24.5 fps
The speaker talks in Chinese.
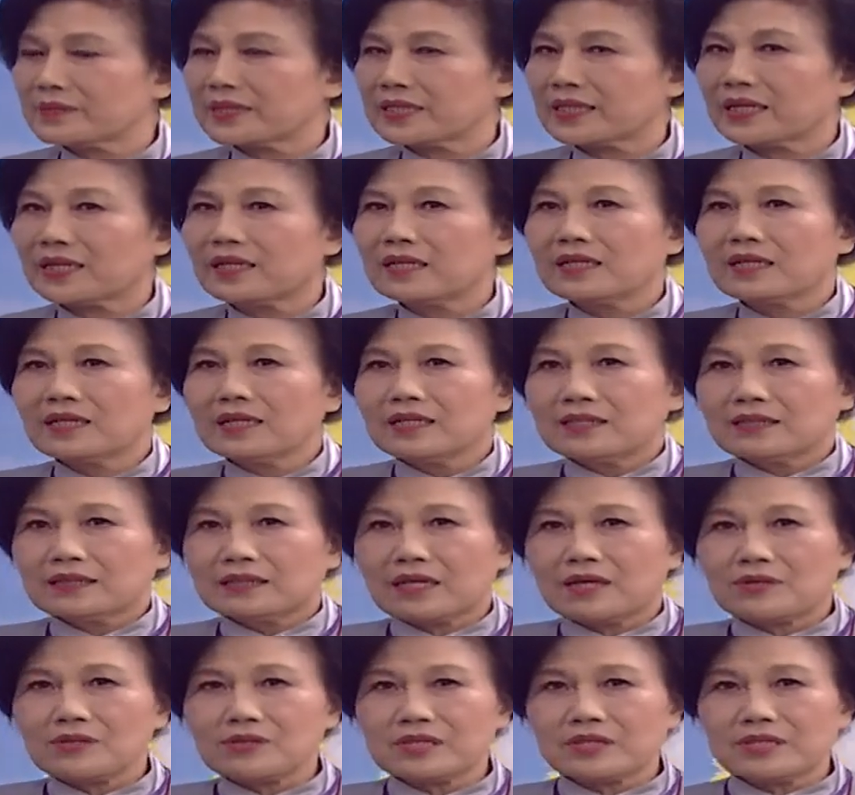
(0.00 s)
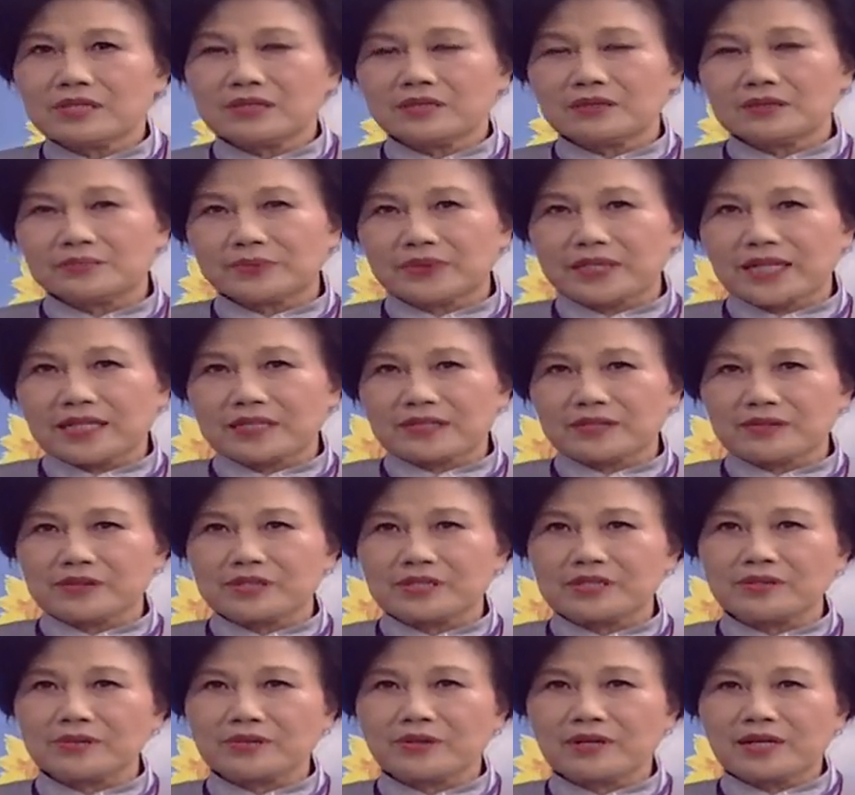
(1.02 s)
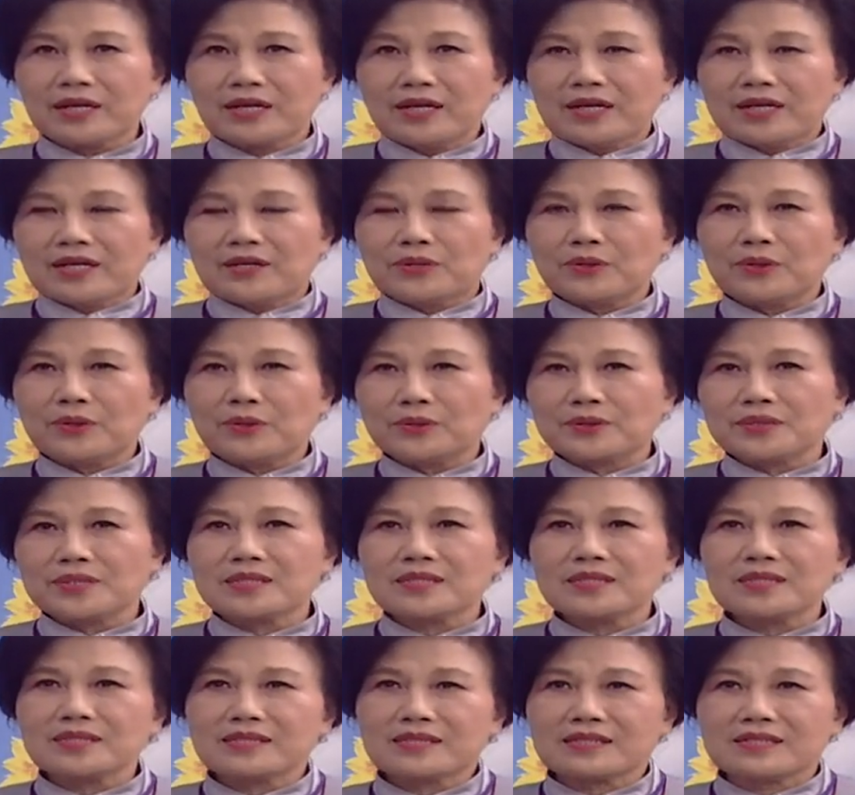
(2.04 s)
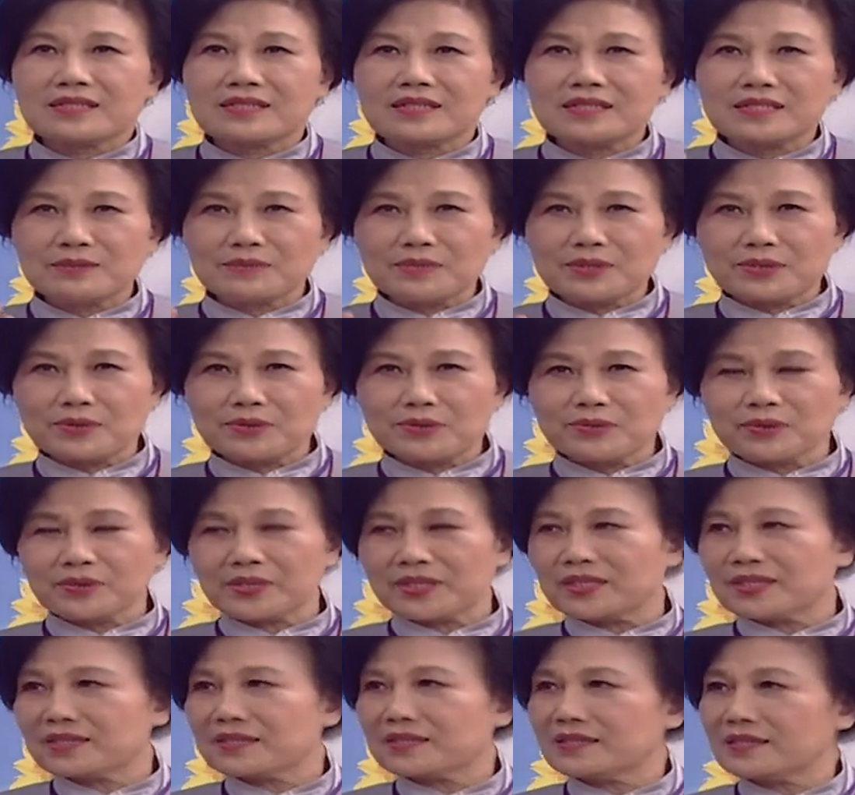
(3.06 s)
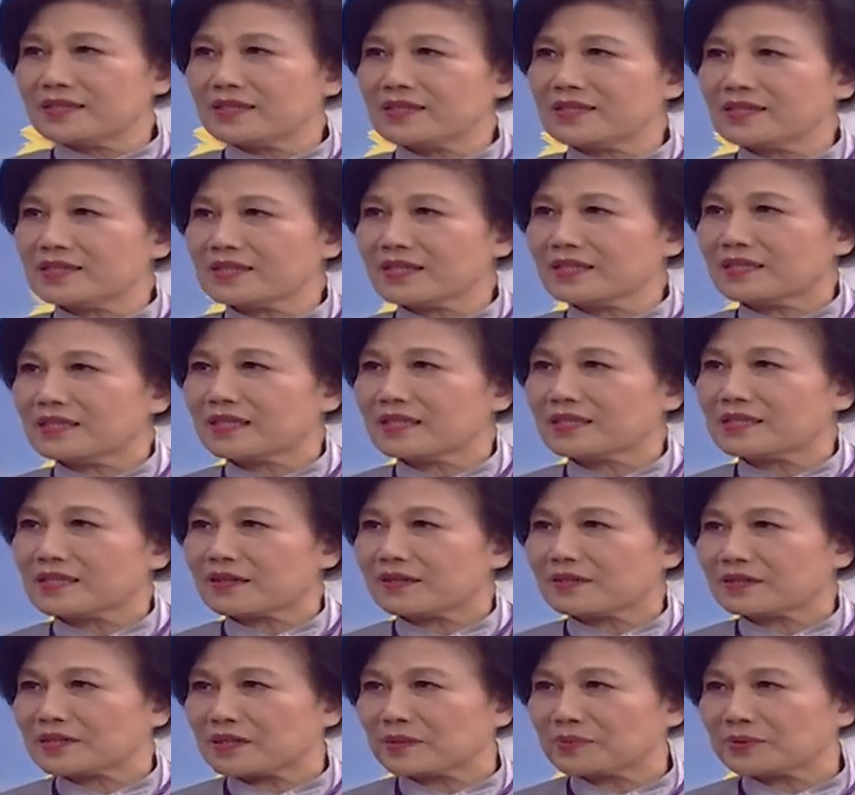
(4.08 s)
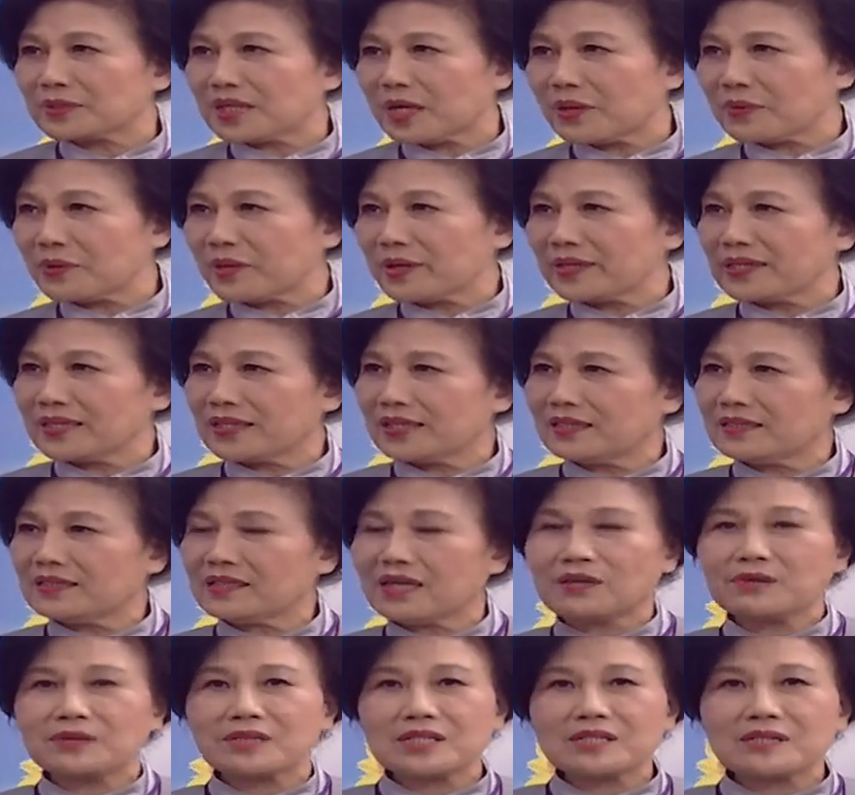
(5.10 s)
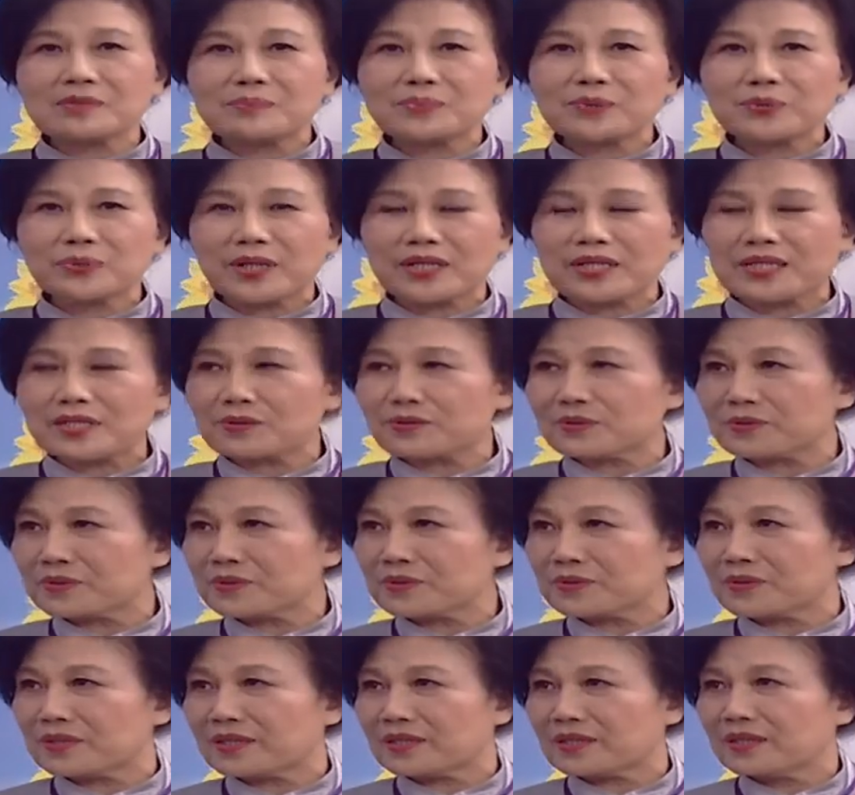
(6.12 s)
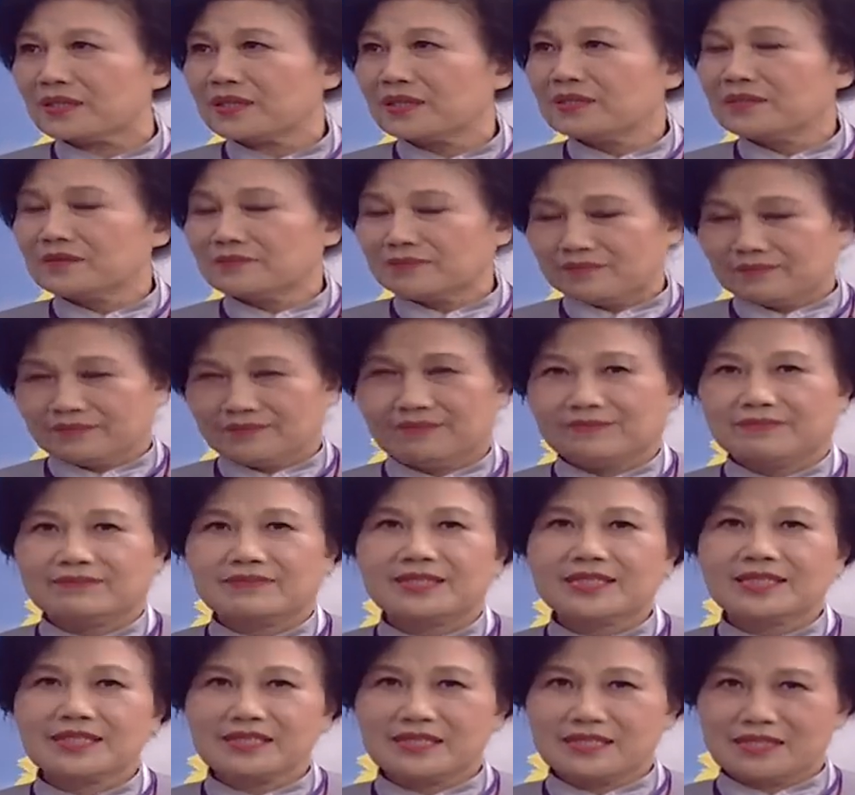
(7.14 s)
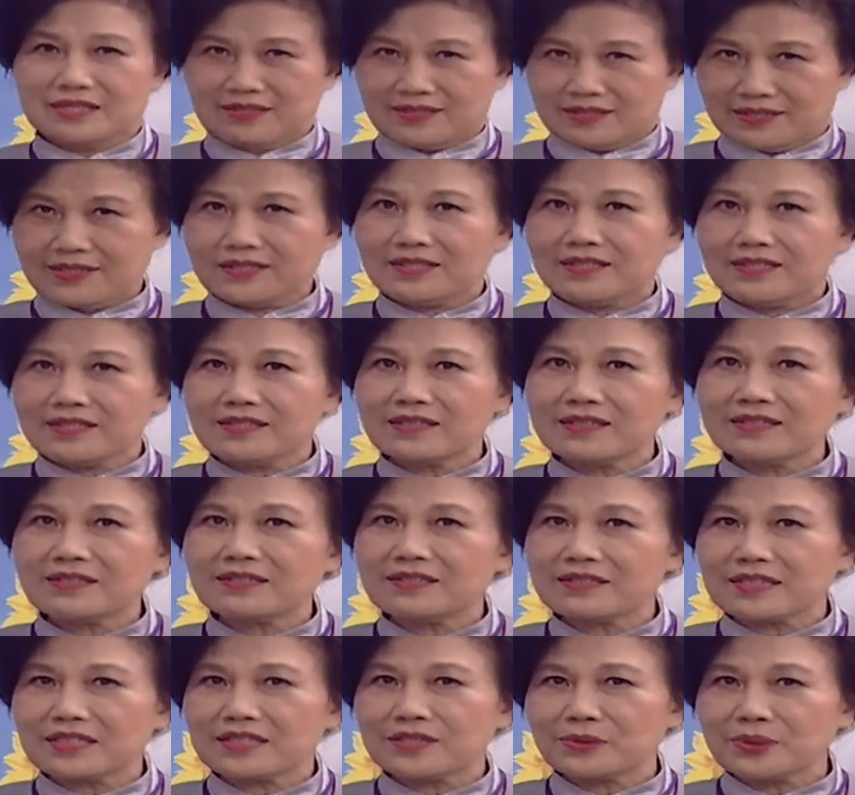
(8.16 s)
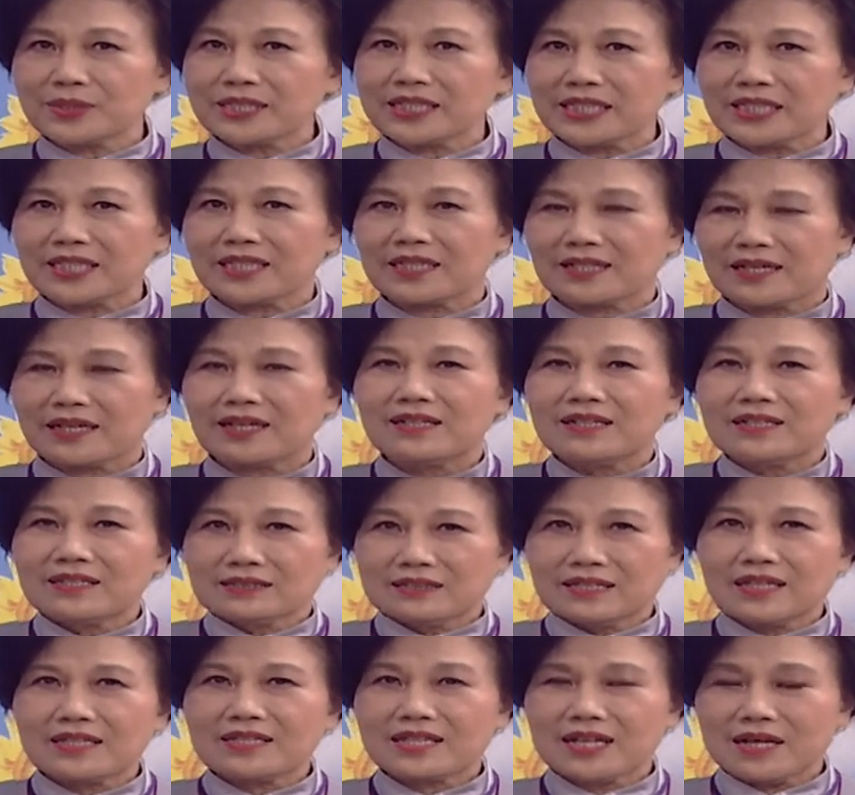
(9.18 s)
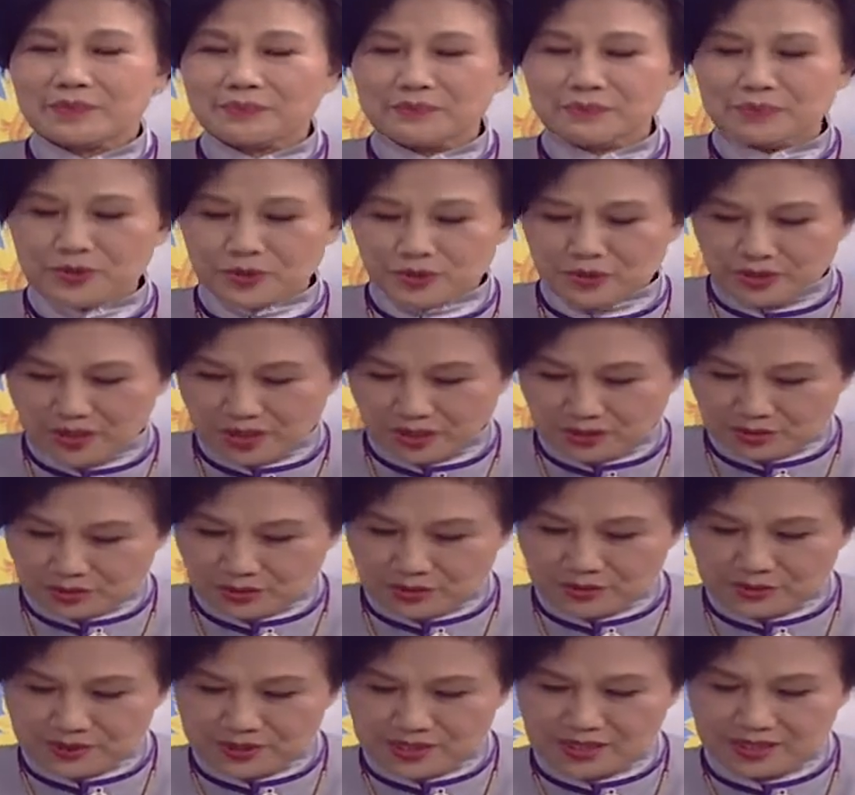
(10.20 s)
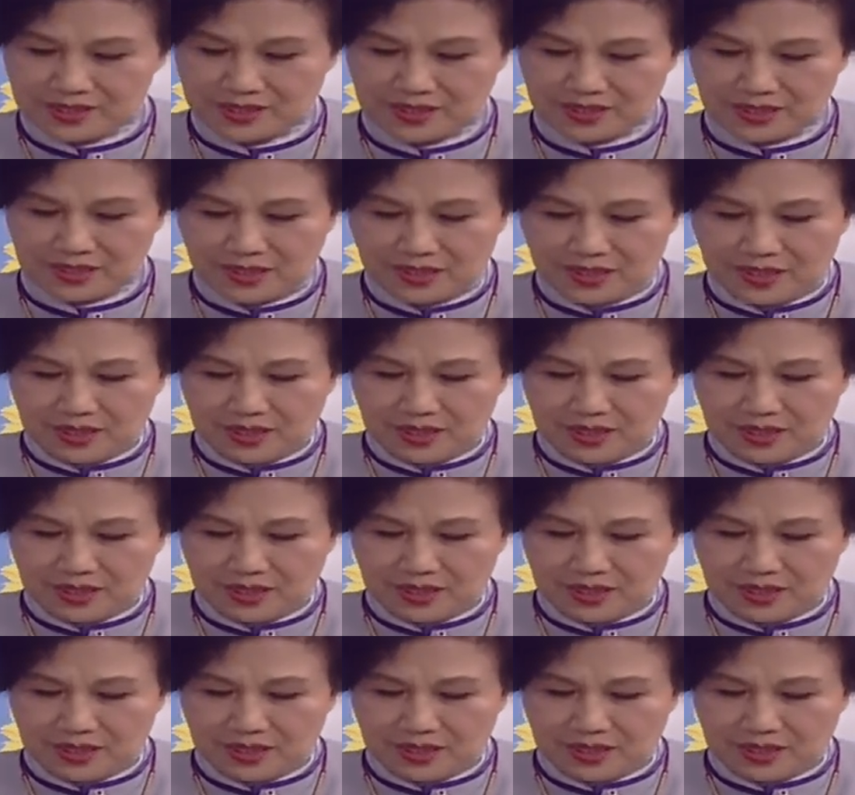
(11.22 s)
对对对，到时候不然有些说哦，这可能是。怎么出血？医生也找找不到原因，然后他就不断的出血。对对，嗯，这个这个真的这个问题呢，大家必须要重视的。